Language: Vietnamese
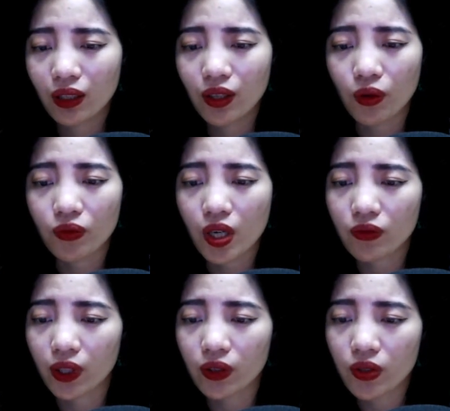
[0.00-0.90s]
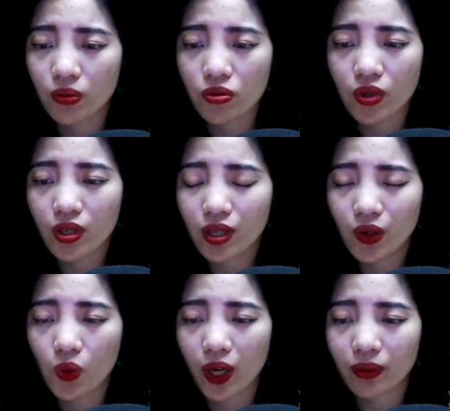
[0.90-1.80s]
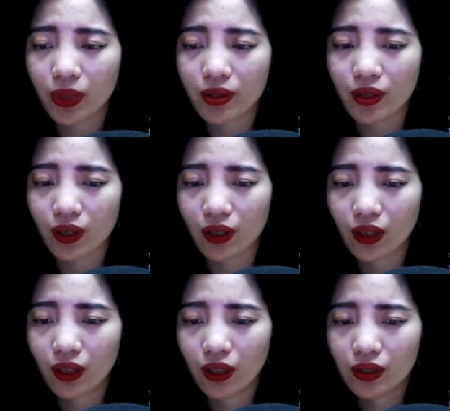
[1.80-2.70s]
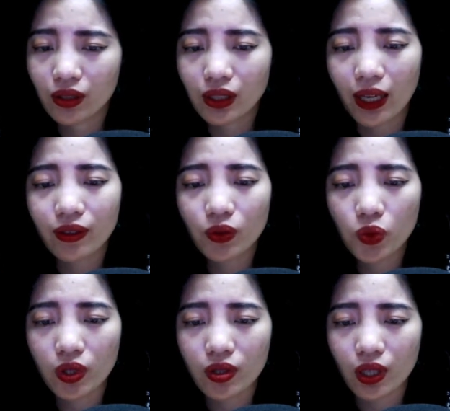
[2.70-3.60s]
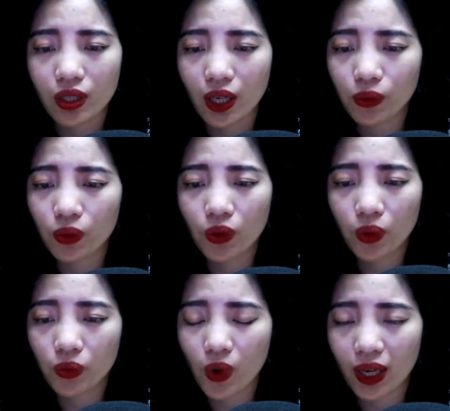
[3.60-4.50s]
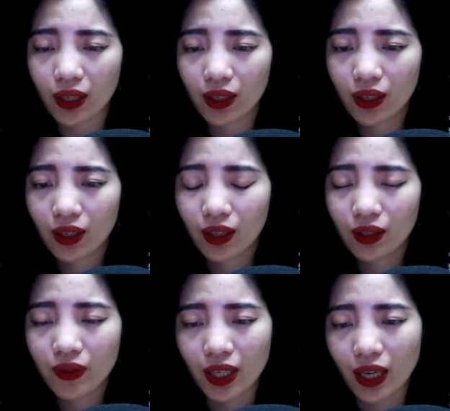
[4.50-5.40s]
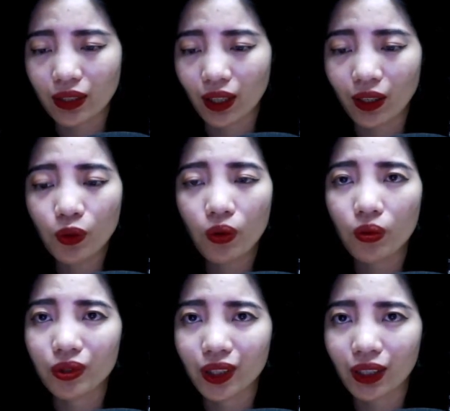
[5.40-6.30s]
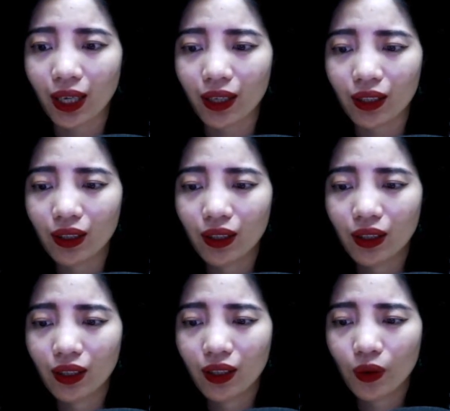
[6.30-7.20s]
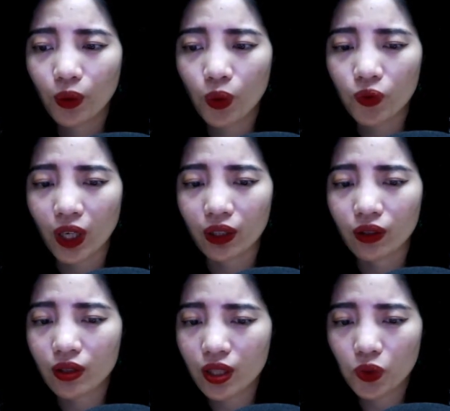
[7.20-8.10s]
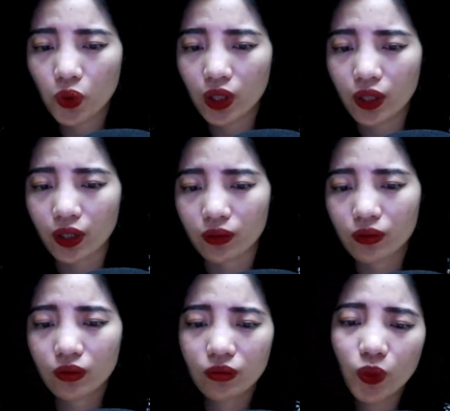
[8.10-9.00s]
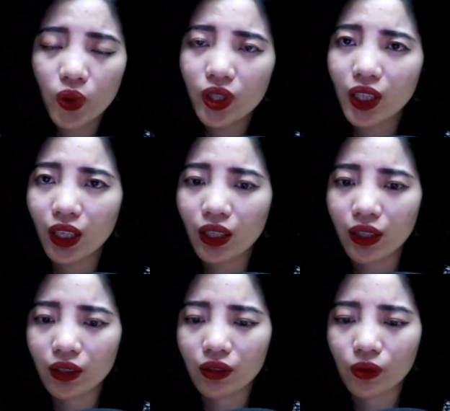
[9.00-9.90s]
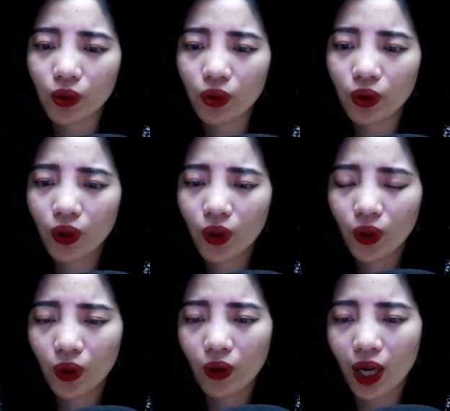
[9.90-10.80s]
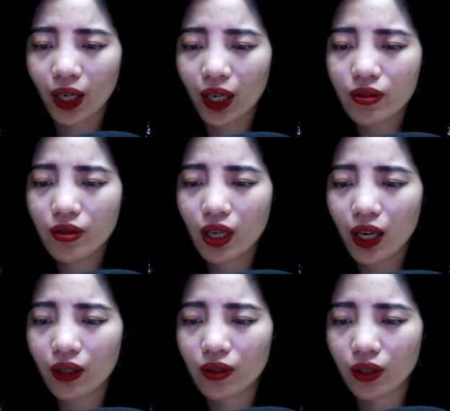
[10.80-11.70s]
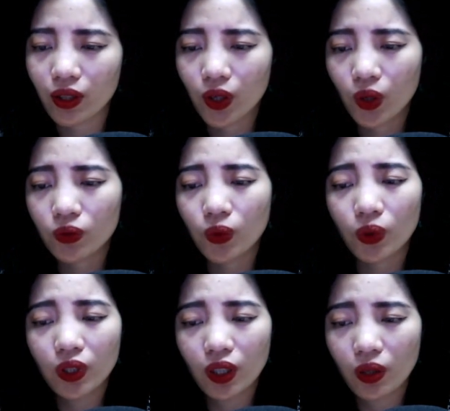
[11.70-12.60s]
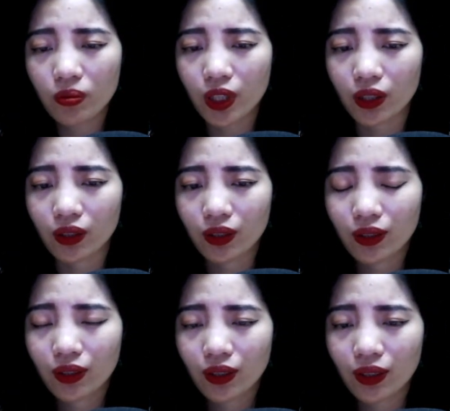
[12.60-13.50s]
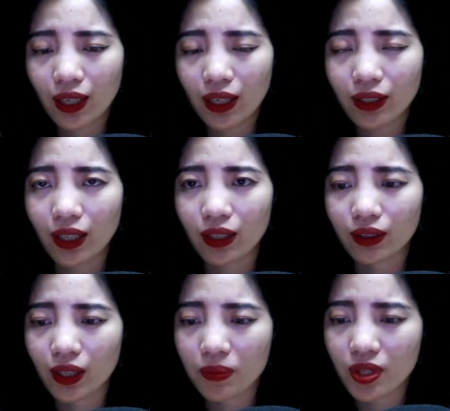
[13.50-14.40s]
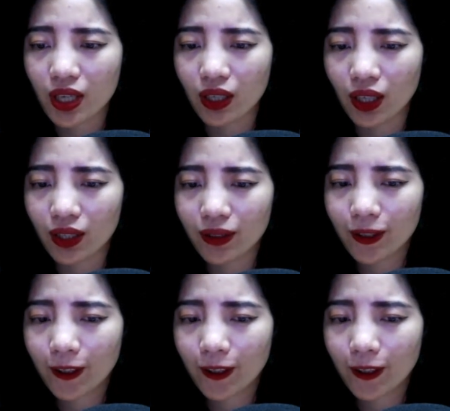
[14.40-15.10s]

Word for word: Điều vương vấn trong suy nghĩ của anh bây giờ là những chuyện xảy ra tối hôm qua và cả thái độ của Nhật Hà. Cô phản ứng rất quyết liệt mỗi khi anh lại gần cô. Khoảng cách giữa hai người vốn đã không gần, nay lại càng thêm xa cách.